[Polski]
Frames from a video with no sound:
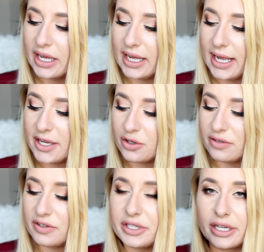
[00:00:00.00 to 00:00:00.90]
e, i
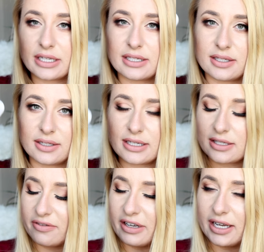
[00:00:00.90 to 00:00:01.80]
oczywiście jest
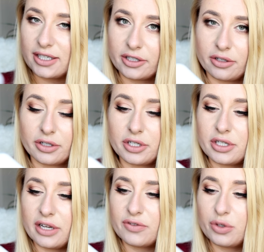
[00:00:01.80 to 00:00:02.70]
testowany
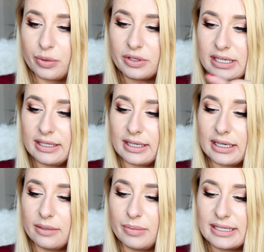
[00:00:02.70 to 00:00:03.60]
alergologicznie w
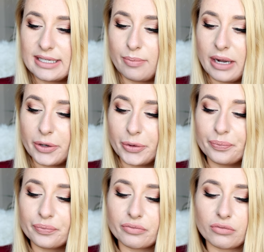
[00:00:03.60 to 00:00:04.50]
100% bez
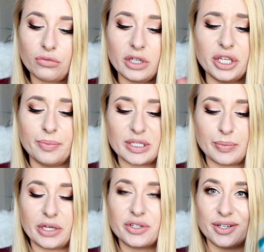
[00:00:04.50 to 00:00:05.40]
zapachu i
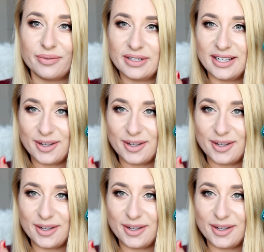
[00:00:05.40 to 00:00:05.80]
bezpieczne.